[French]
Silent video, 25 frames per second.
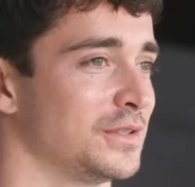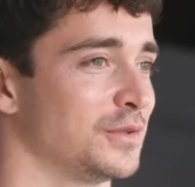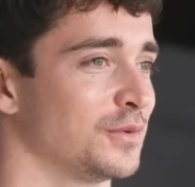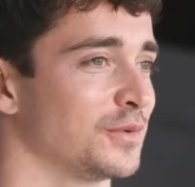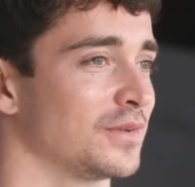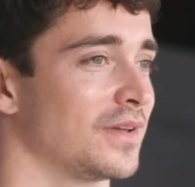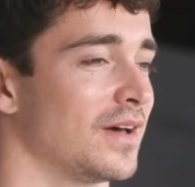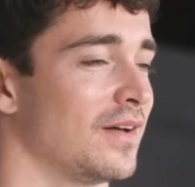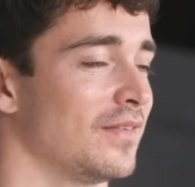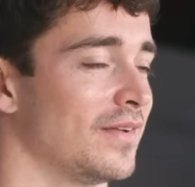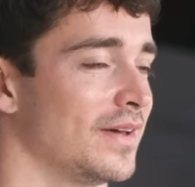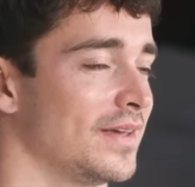qui
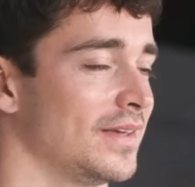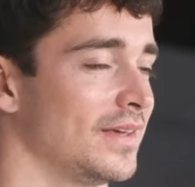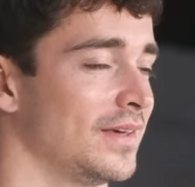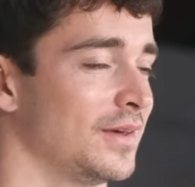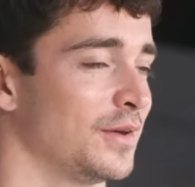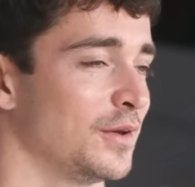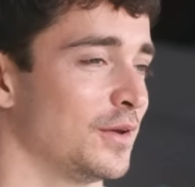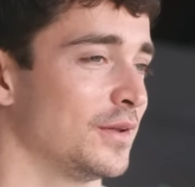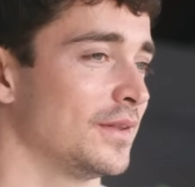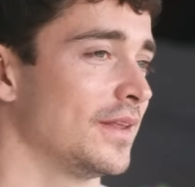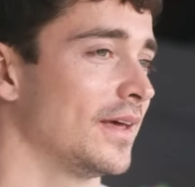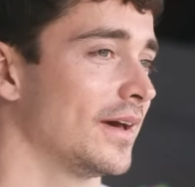ont
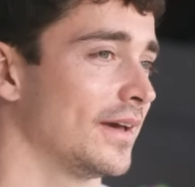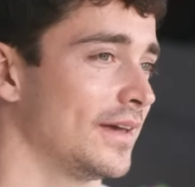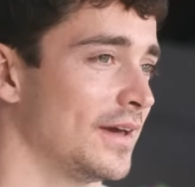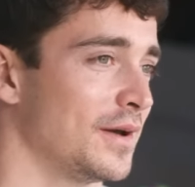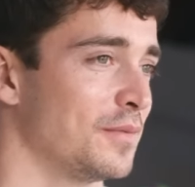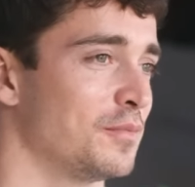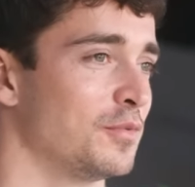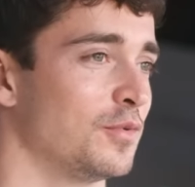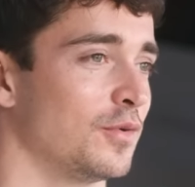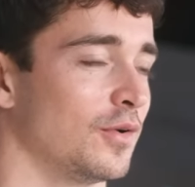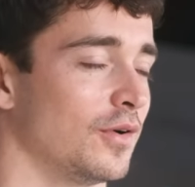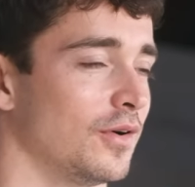travaillé
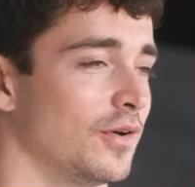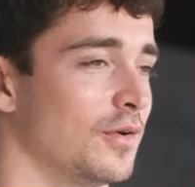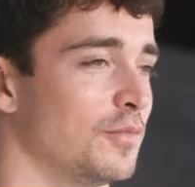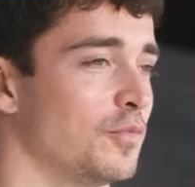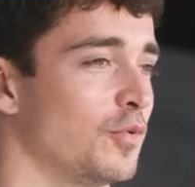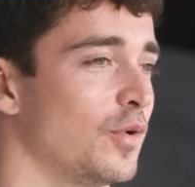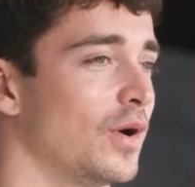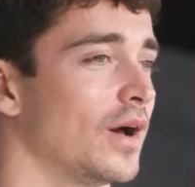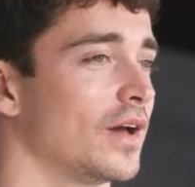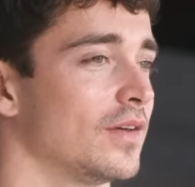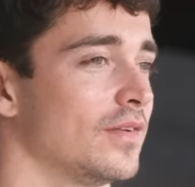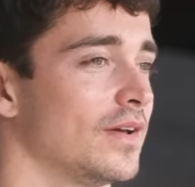derrière pour,
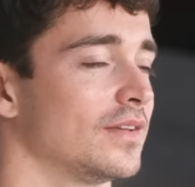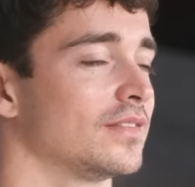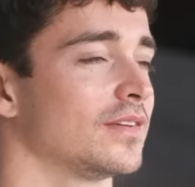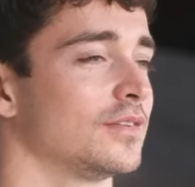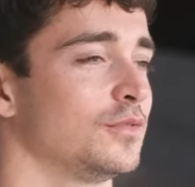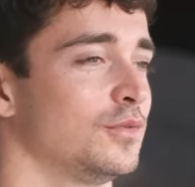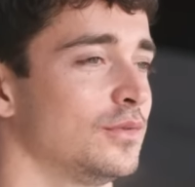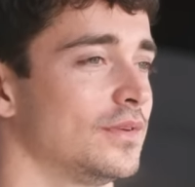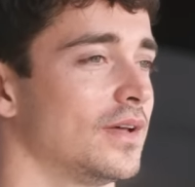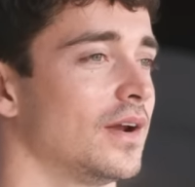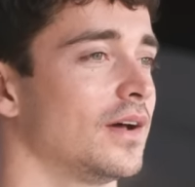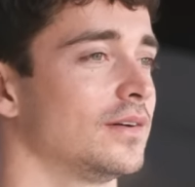pour arriver à ce
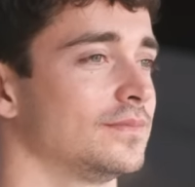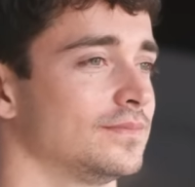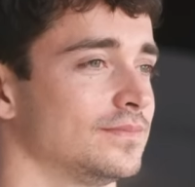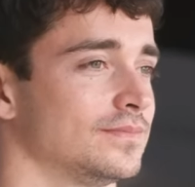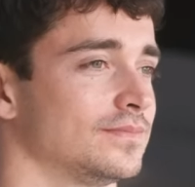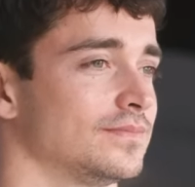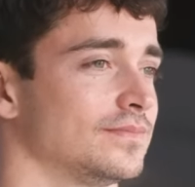résultat-là.